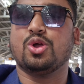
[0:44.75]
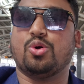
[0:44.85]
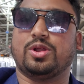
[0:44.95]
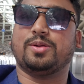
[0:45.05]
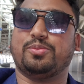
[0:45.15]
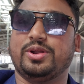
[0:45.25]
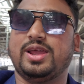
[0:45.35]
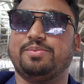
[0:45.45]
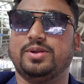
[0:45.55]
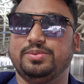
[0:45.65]
করার পরে
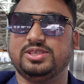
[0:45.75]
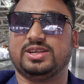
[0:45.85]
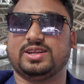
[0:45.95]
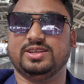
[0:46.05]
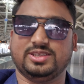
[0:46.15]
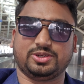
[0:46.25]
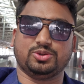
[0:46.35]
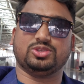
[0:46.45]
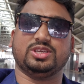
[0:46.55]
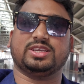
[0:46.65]
আপনার ভিসাটা রিজেক্ট হচ্ছে